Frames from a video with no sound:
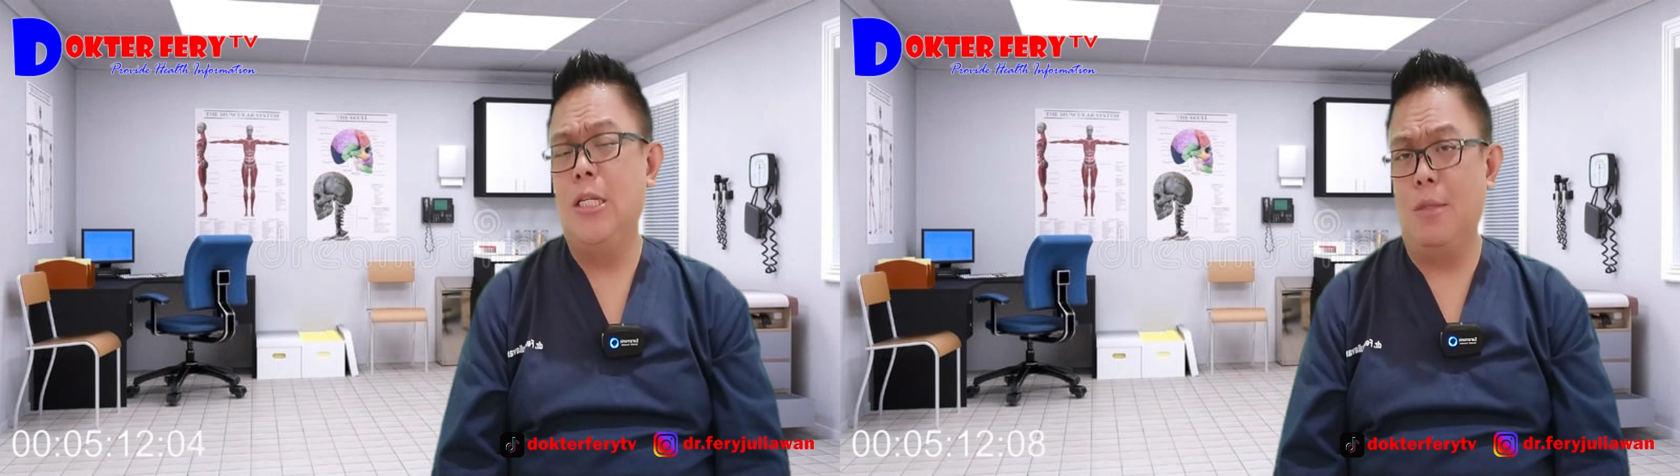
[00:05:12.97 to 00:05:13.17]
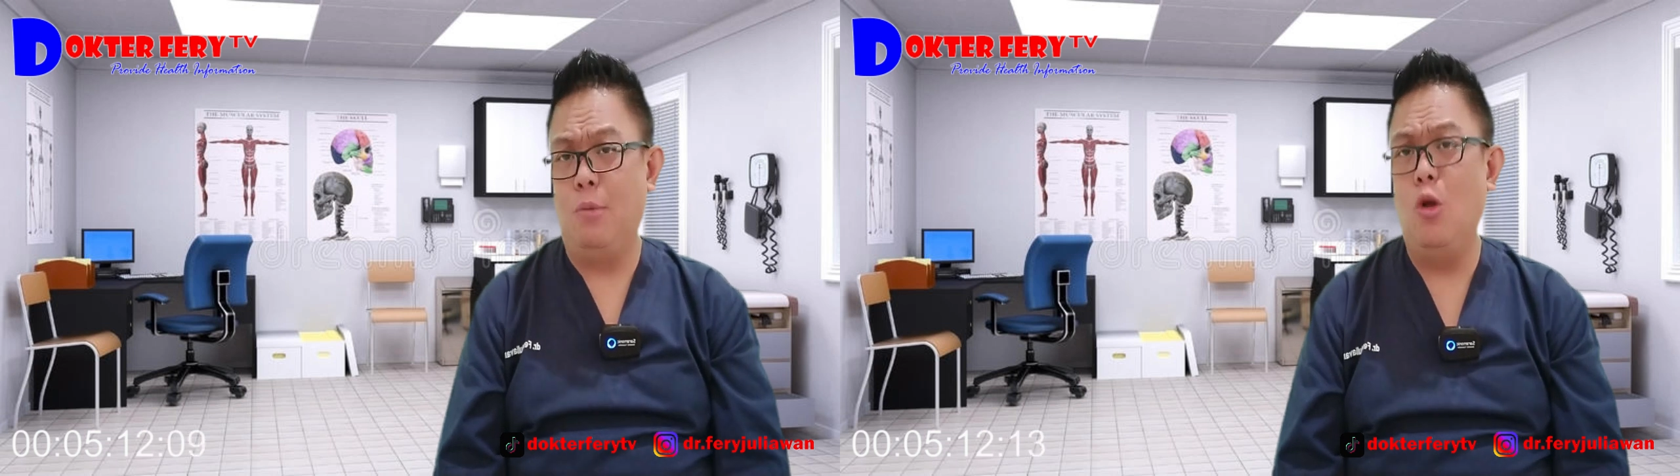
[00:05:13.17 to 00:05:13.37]

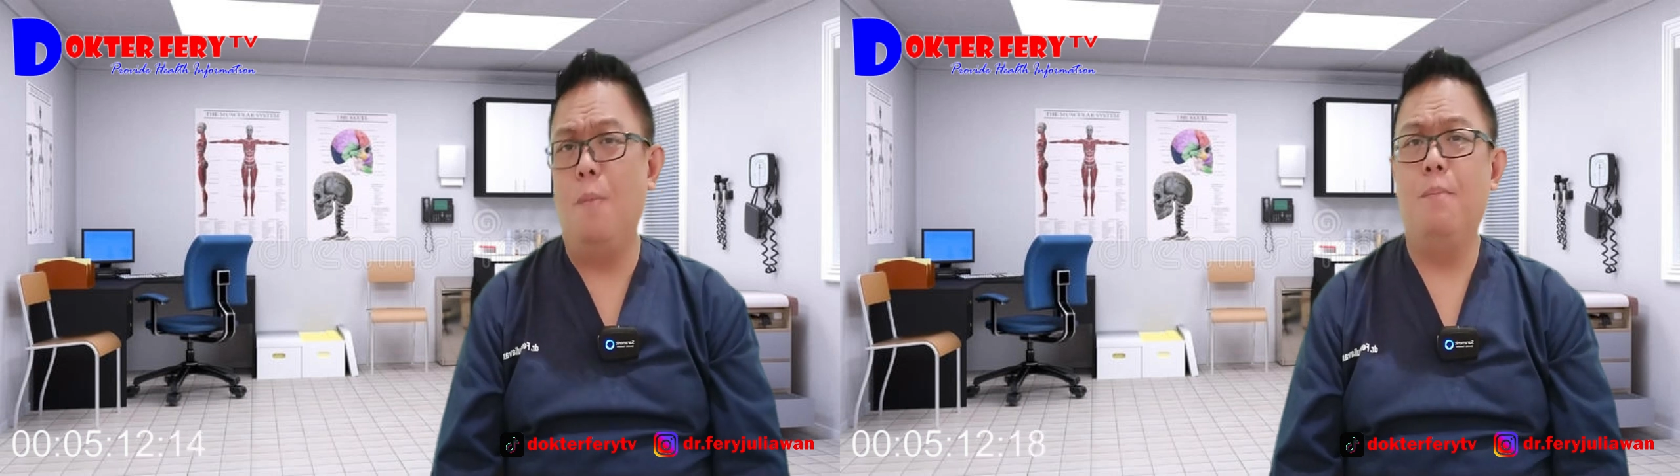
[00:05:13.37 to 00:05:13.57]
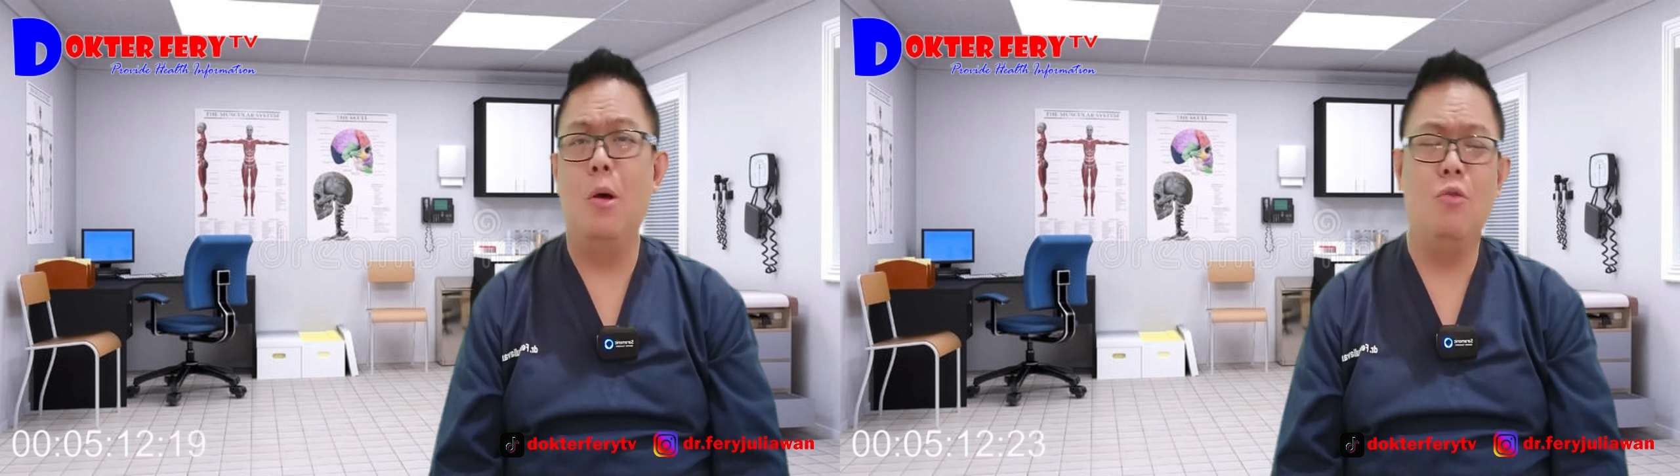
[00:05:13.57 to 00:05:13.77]

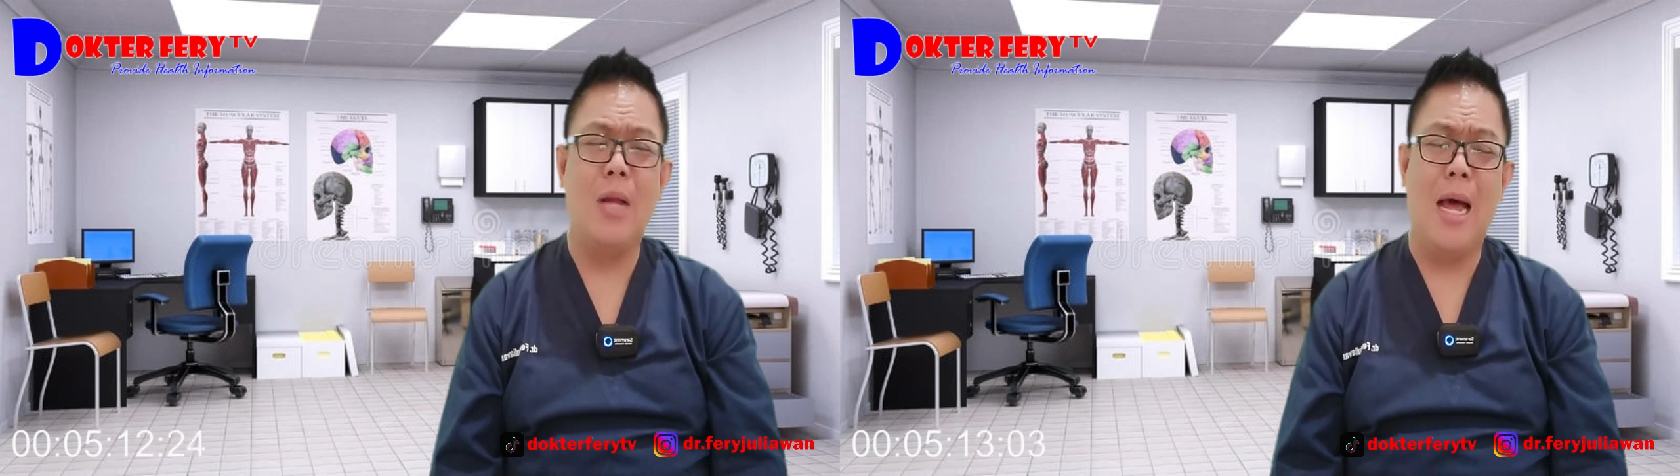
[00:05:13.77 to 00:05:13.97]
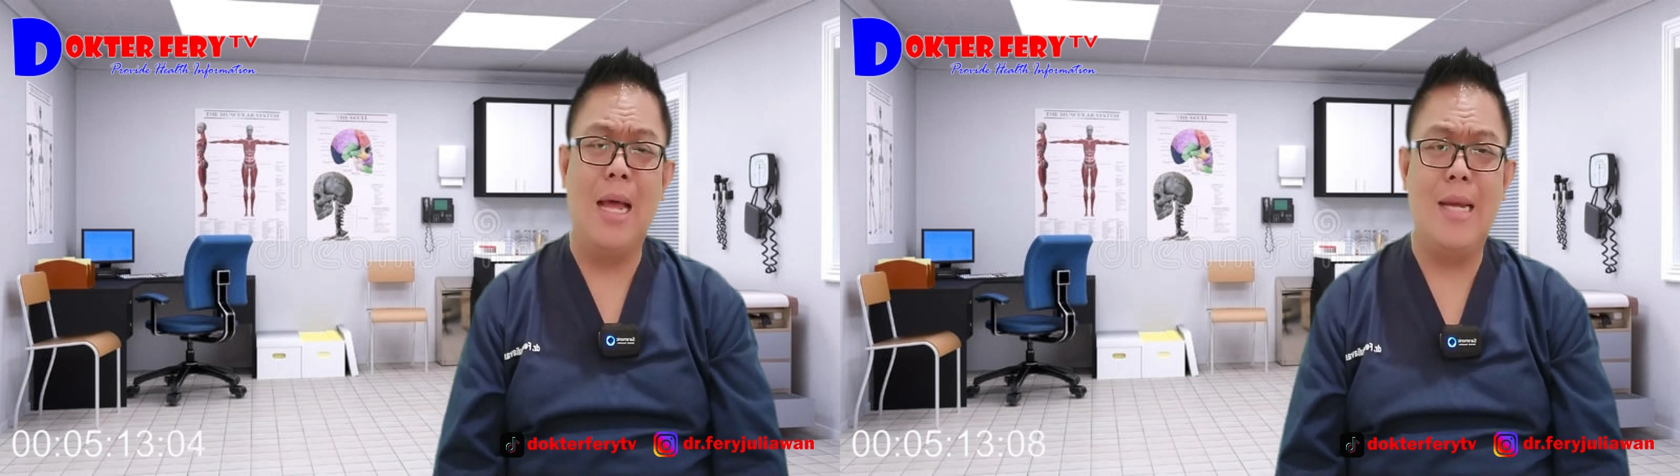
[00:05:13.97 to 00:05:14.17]
sebelum
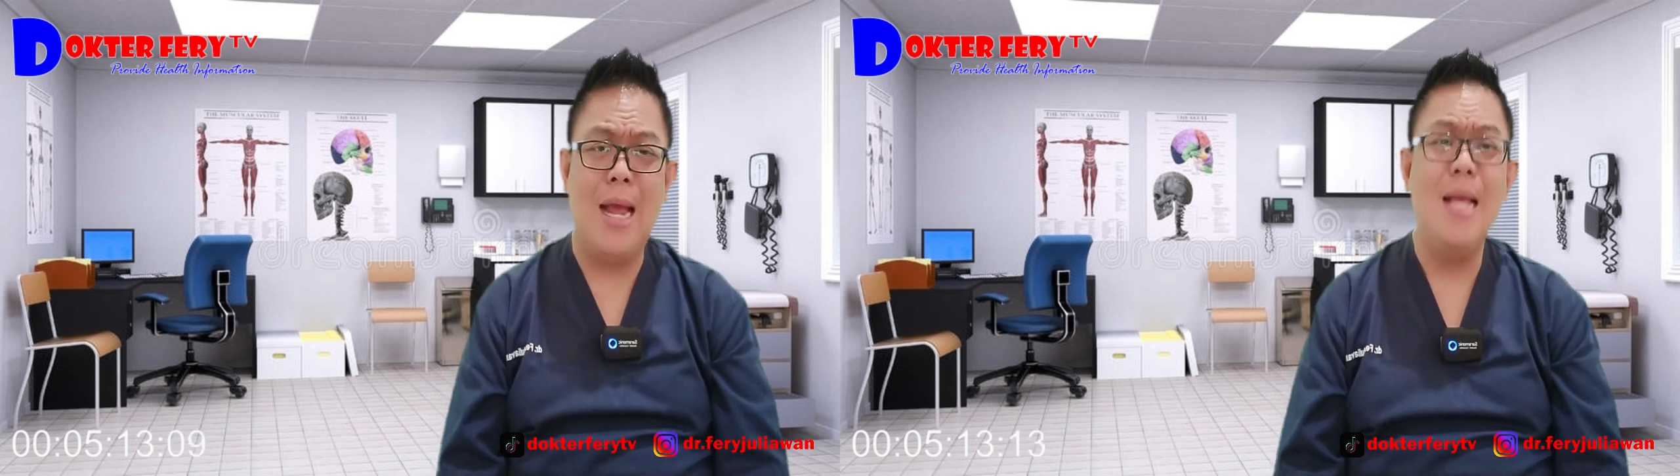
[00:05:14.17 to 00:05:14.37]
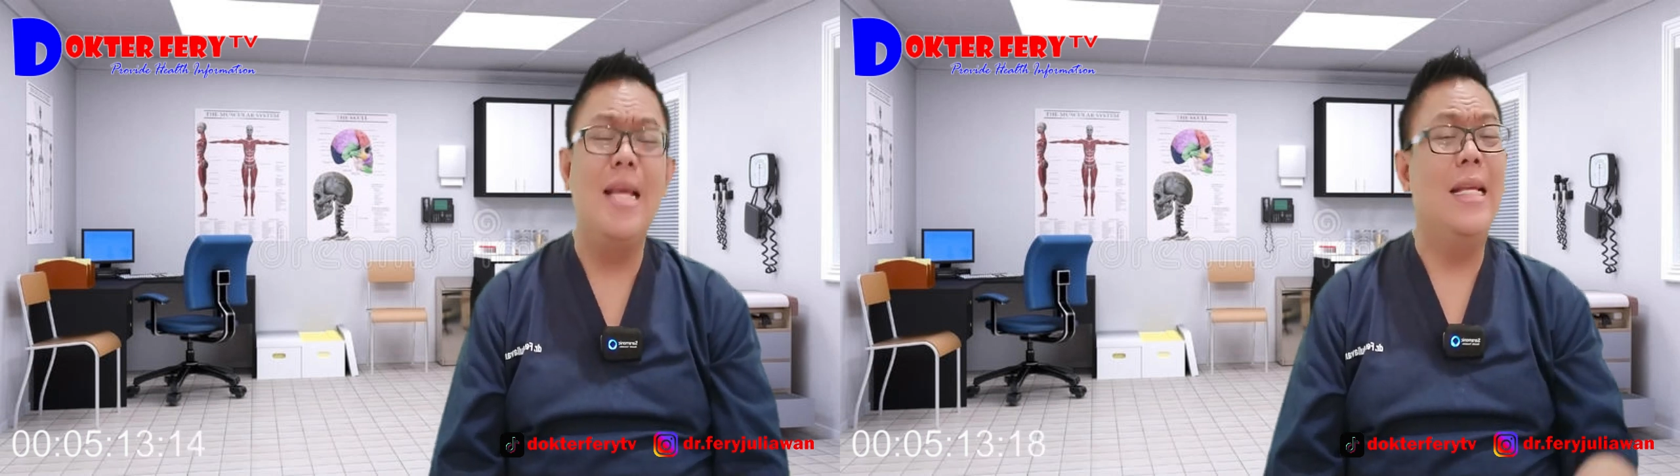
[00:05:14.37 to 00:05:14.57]

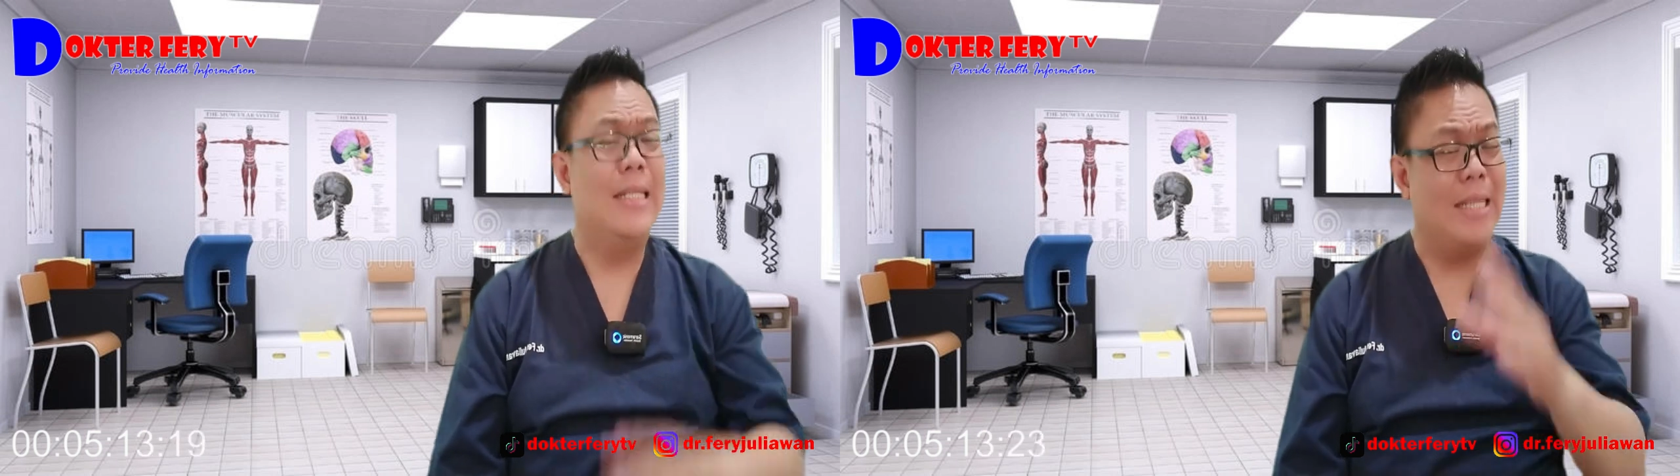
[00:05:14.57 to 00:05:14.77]
penggunaannya